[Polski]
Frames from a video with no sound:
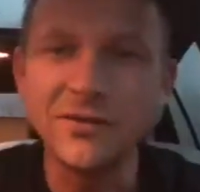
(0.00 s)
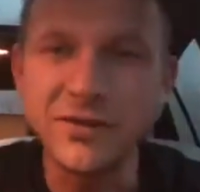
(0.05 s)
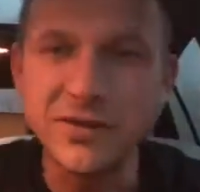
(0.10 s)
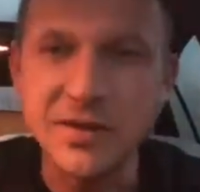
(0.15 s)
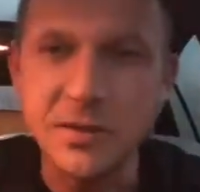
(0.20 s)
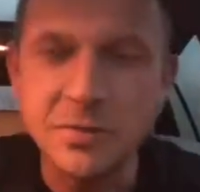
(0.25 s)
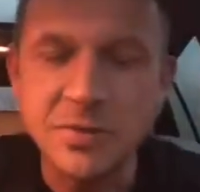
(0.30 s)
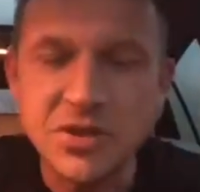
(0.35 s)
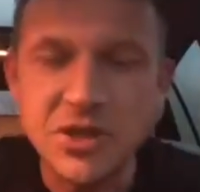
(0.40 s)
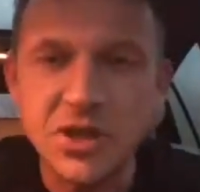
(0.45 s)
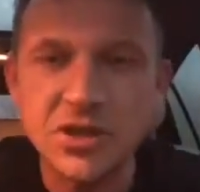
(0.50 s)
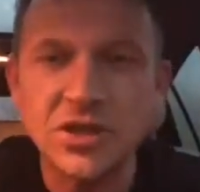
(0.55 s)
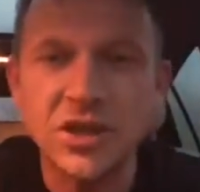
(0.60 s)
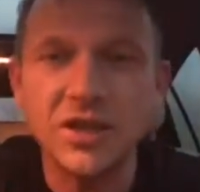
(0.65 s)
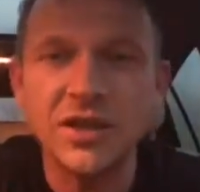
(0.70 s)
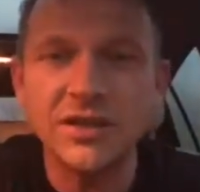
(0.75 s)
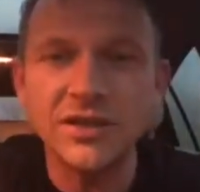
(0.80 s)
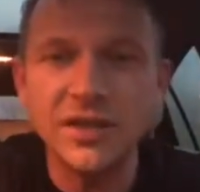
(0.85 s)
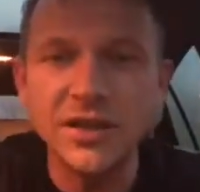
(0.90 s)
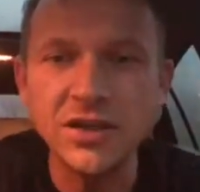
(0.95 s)
Widzę, piszecie
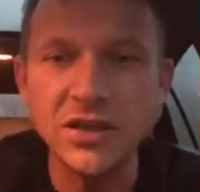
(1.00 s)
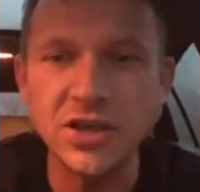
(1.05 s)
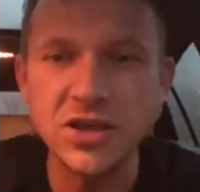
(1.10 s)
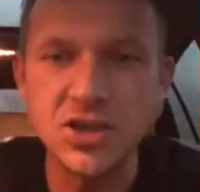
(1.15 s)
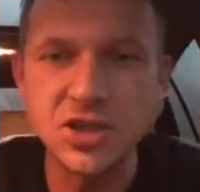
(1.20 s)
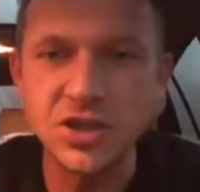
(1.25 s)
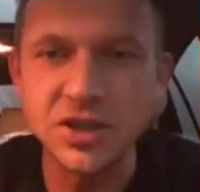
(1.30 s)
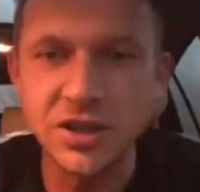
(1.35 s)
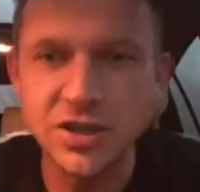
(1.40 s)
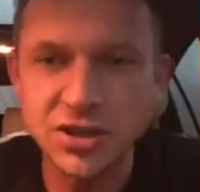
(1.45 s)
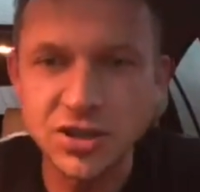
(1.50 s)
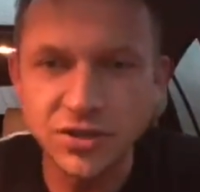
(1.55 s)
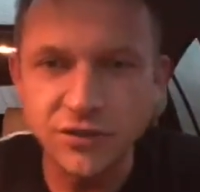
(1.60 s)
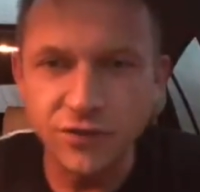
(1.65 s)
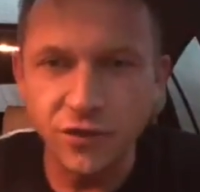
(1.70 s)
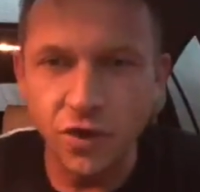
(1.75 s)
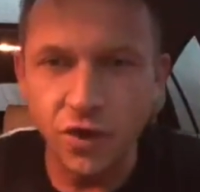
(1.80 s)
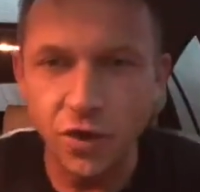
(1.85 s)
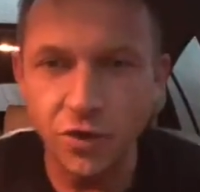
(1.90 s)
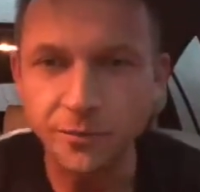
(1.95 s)
jedynki, czyli na
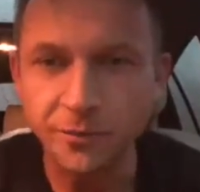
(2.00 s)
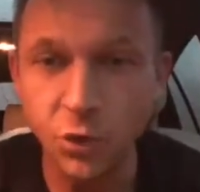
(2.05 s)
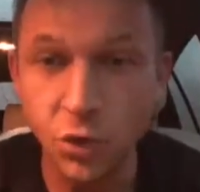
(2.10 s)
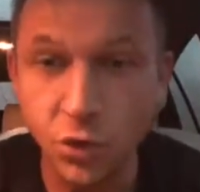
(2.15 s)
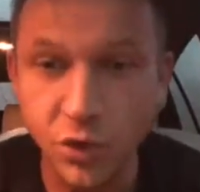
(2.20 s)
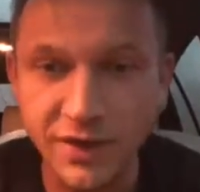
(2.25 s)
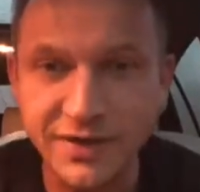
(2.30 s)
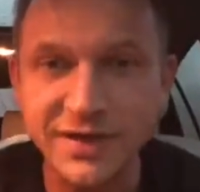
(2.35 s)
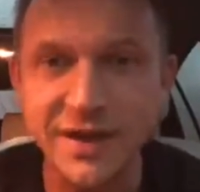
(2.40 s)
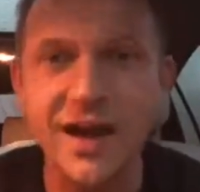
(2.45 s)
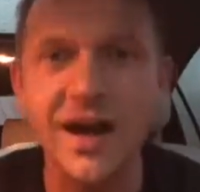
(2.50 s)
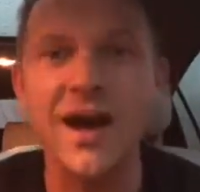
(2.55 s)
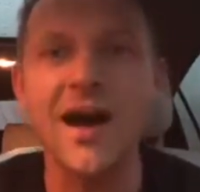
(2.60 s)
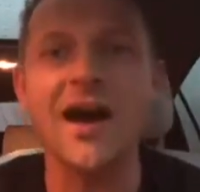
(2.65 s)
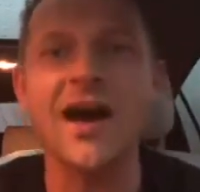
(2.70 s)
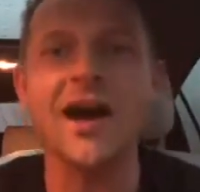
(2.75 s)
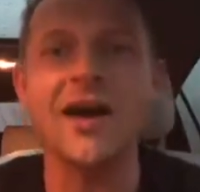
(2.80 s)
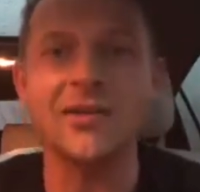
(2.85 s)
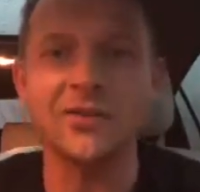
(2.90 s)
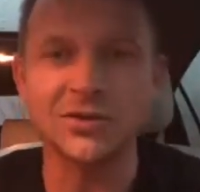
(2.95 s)
żywo.
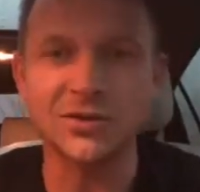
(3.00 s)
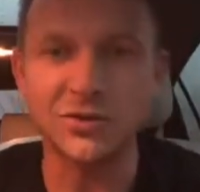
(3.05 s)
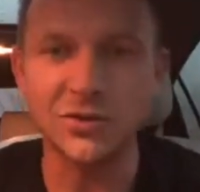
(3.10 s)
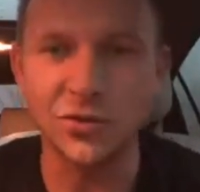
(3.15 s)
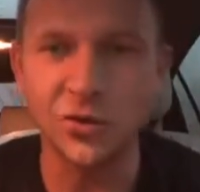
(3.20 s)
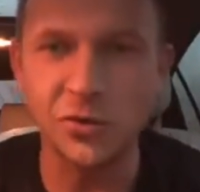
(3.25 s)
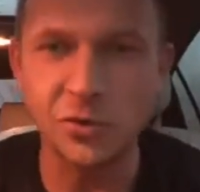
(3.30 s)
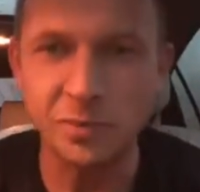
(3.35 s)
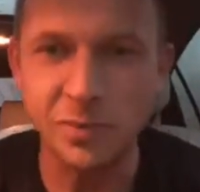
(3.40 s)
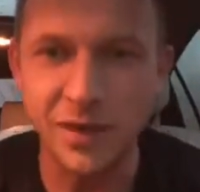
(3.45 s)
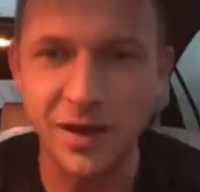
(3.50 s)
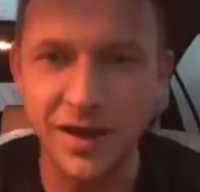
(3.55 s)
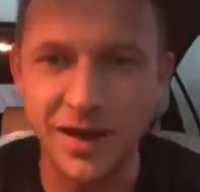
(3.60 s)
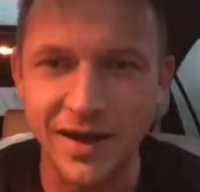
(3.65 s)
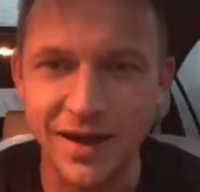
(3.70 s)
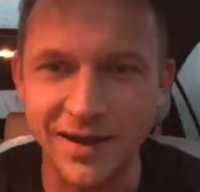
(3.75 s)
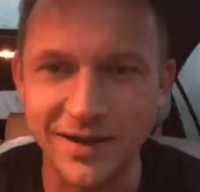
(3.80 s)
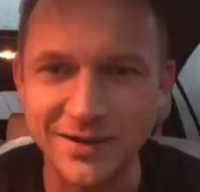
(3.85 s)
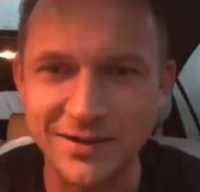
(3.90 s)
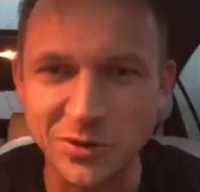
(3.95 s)
USA,
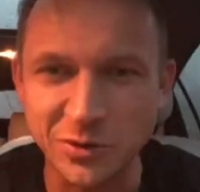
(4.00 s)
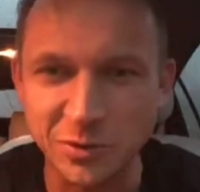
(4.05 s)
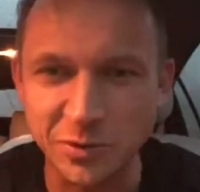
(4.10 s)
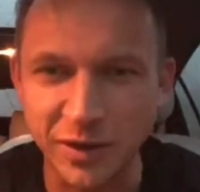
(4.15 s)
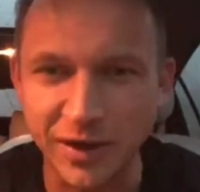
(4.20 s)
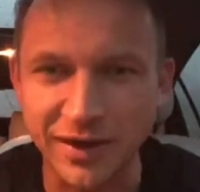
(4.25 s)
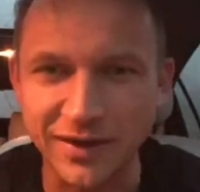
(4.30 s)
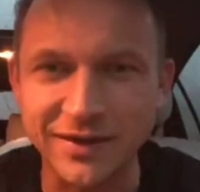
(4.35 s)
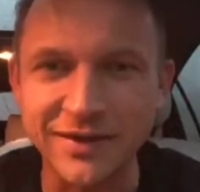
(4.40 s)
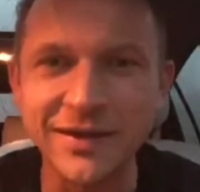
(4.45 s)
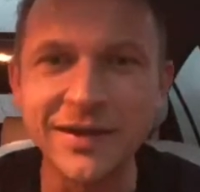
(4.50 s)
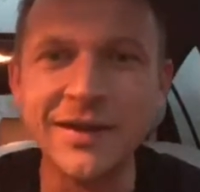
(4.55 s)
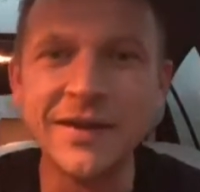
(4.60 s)
super, super.